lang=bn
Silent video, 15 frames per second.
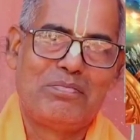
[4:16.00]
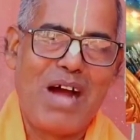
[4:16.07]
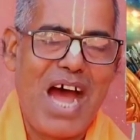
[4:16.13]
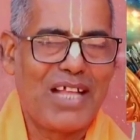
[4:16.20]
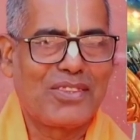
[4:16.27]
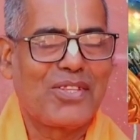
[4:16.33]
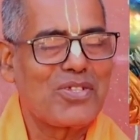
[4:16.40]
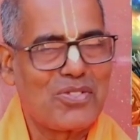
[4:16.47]

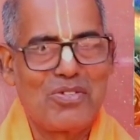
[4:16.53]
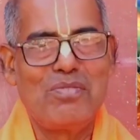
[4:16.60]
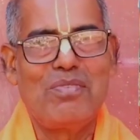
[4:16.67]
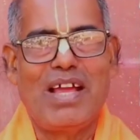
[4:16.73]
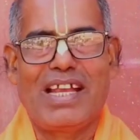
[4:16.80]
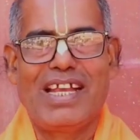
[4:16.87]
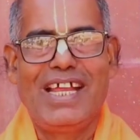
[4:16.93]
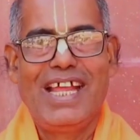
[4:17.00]
মাহাত্ম
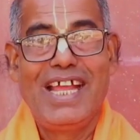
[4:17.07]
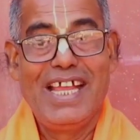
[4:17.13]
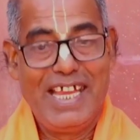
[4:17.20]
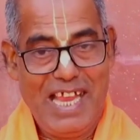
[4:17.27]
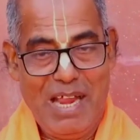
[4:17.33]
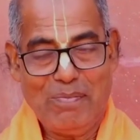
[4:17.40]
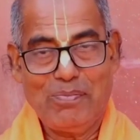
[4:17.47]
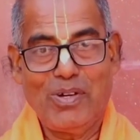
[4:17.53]
শুনবেন
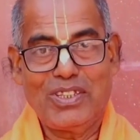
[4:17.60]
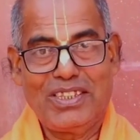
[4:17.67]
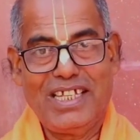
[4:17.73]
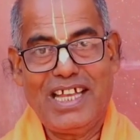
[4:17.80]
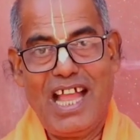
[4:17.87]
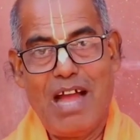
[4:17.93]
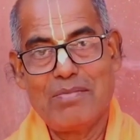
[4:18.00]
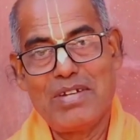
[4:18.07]
এরপর
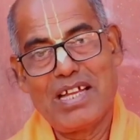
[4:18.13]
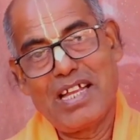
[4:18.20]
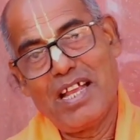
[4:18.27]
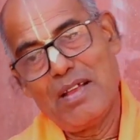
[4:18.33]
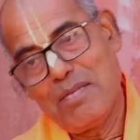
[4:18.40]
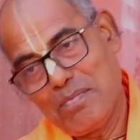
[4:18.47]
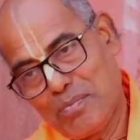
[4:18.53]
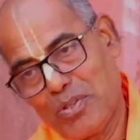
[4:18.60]
থেকে
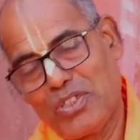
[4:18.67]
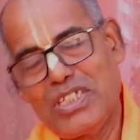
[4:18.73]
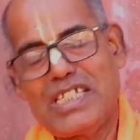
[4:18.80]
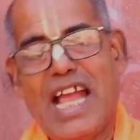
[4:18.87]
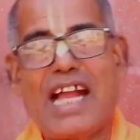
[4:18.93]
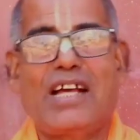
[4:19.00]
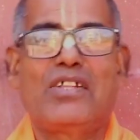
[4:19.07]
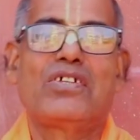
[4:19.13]
আপনাকে
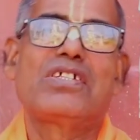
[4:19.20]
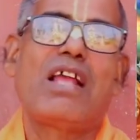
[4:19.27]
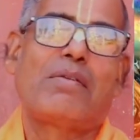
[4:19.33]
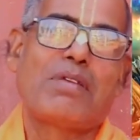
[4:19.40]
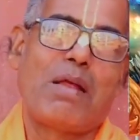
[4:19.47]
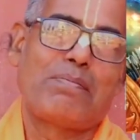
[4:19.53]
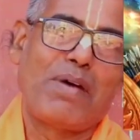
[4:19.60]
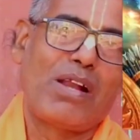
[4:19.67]
প্রতিটা একাদশী
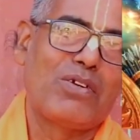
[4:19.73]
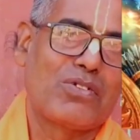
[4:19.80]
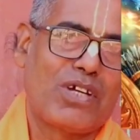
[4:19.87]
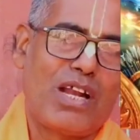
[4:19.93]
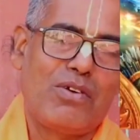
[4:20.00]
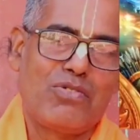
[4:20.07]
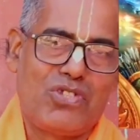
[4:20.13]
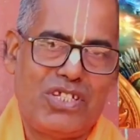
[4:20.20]
আপনার পালন
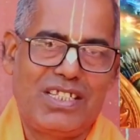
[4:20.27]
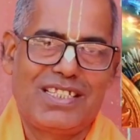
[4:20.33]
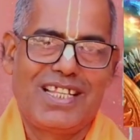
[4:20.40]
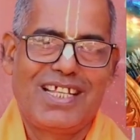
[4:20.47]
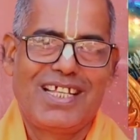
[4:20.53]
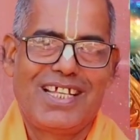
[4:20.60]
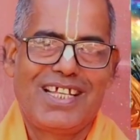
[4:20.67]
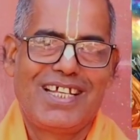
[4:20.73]
করা উচিত
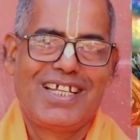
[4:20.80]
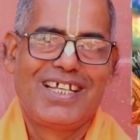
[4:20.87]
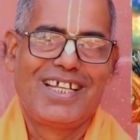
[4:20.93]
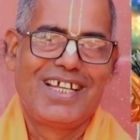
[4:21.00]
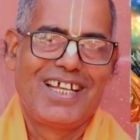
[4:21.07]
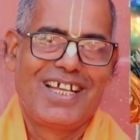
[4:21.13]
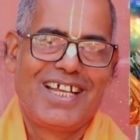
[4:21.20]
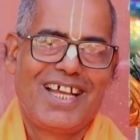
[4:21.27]

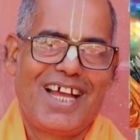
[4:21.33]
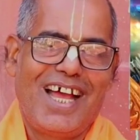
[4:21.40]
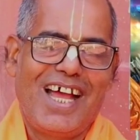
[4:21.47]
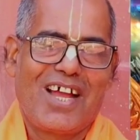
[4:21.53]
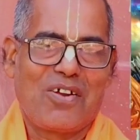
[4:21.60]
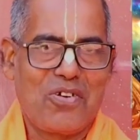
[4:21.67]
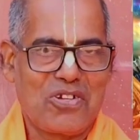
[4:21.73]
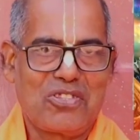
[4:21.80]

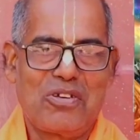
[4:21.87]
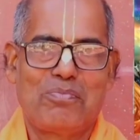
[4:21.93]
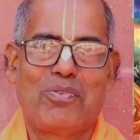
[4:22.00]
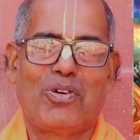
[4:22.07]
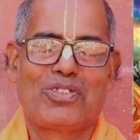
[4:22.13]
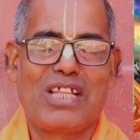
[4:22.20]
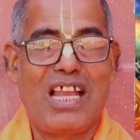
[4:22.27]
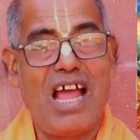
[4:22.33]
হ্যাঁ কর্তব্য
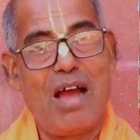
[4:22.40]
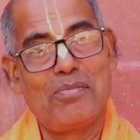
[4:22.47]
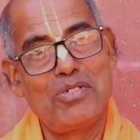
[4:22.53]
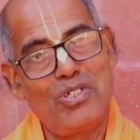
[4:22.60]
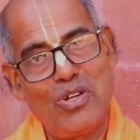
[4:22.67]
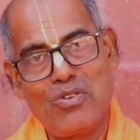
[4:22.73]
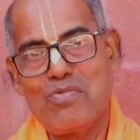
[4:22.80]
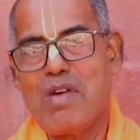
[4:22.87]
তাহলে
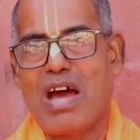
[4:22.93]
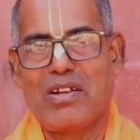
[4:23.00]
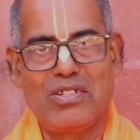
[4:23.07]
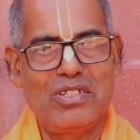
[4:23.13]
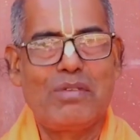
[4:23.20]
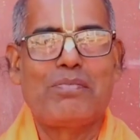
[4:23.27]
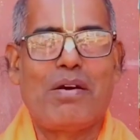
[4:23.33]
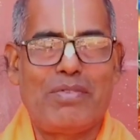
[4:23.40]
আপনিও খুব
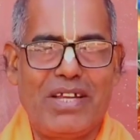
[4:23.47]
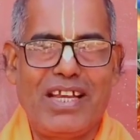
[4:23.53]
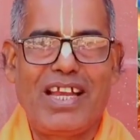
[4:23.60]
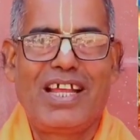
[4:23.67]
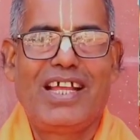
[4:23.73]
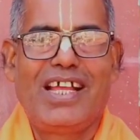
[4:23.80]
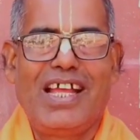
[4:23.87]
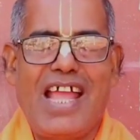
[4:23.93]
আনন্দ পাবেন
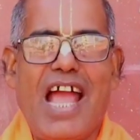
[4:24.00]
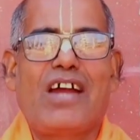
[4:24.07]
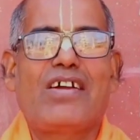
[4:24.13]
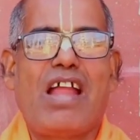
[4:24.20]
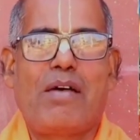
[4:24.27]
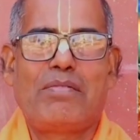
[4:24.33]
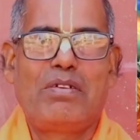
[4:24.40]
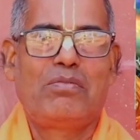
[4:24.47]

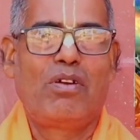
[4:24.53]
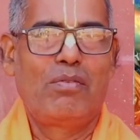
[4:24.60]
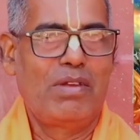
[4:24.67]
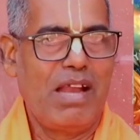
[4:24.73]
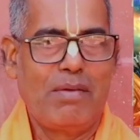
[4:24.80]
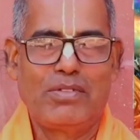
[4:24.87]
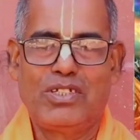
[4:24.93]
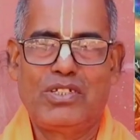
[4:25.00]
এখন আপনি
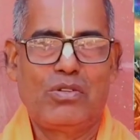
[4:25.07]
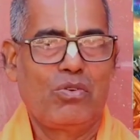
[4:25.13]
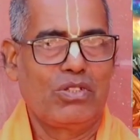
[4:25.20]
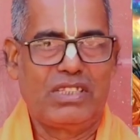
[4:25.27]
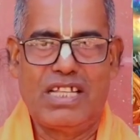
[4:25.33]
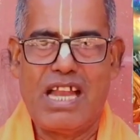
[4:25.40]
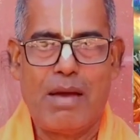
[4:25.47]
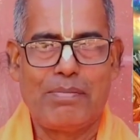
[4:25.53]
বলবেন আমি যদি
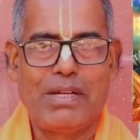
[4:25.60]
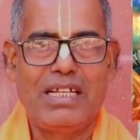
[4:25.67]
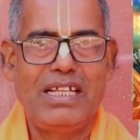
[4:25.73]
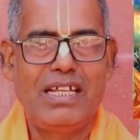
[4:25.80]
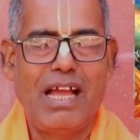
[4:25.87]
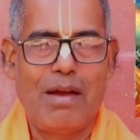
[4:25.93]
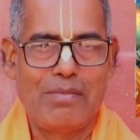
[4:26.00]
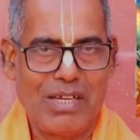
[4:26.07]
করতে না পারি
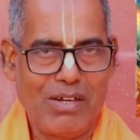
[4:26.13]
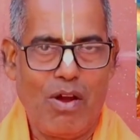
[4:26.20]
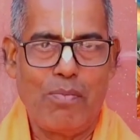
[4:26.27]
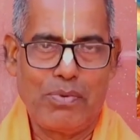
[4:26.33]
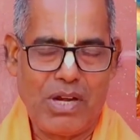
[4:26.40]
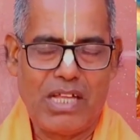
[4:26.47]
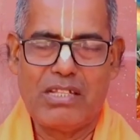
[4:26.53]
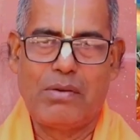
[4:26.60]
আমার
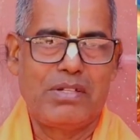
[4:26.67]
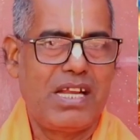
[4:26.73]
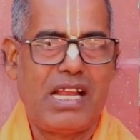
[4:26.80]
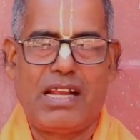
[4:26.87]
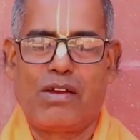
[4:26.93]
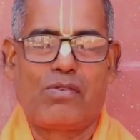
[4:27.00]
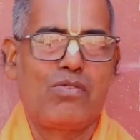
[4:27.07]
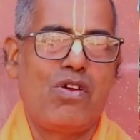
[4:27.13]
অপরাধ হবে না
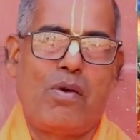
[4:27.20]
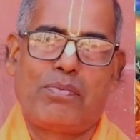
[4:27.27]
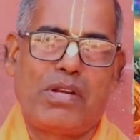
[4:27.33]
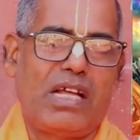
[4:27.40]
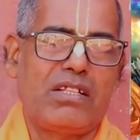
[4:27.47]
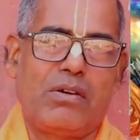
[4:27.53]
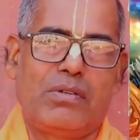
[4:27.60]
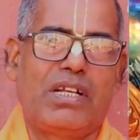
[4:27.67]
না কোনো
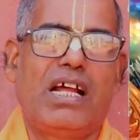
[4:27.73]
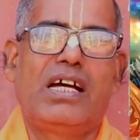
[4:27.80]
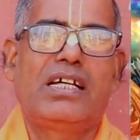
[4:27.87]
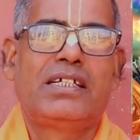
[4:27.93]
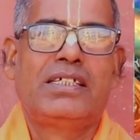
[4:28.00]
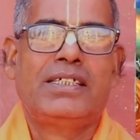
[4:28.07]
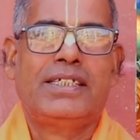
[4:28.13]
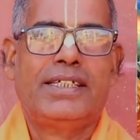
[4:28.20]
অপরাধ হবে না
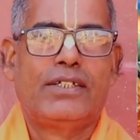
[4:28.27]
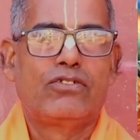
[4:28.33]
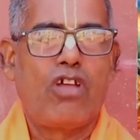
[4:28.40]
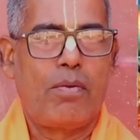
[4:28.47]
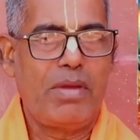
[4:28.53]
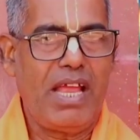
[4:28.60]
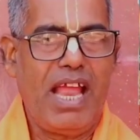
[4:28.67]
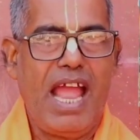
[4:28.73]

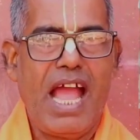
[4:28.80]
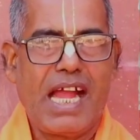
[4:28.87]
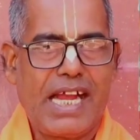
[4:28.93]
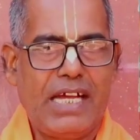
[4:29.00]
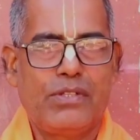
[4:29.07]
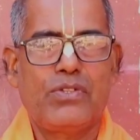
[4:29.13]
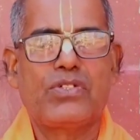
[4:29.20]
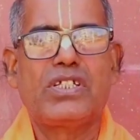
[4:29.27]
তবে
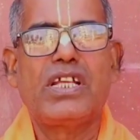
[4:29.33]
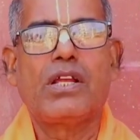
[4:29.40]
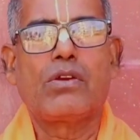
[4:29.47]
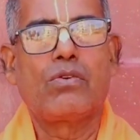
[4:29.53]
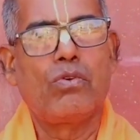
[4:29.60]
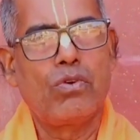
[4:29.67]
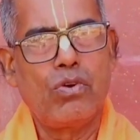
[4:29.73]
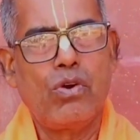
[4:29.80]
একাদশী
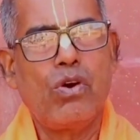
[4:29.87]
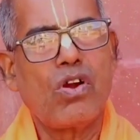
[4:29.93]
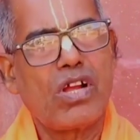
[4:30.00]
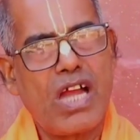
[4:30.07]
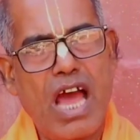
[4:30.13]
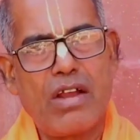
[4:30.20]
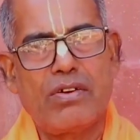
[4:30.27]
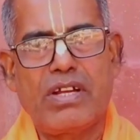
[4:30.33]
কোনো
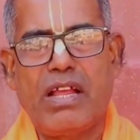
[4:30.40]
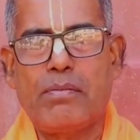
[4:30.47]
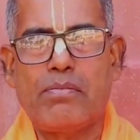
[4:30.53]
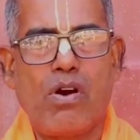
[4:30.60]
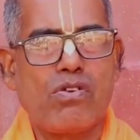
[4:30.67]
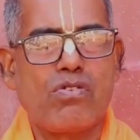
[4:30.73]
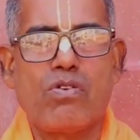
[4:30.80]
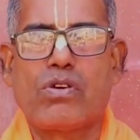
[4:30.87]
কারণে
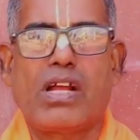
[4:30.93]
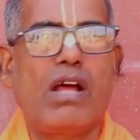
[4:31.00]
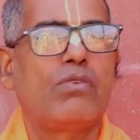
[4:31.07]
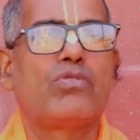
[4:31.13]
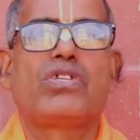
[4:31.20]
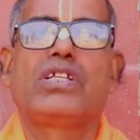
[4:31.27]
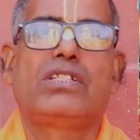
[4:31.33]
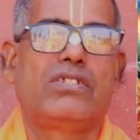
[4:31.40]
ভঙ্গ করা
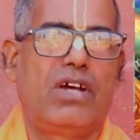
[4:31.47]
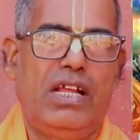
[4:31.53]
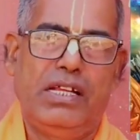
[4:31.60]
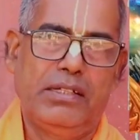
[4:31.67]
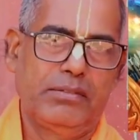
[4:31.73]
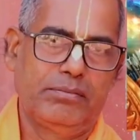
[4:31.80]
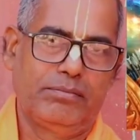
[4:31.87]
উচিত নয়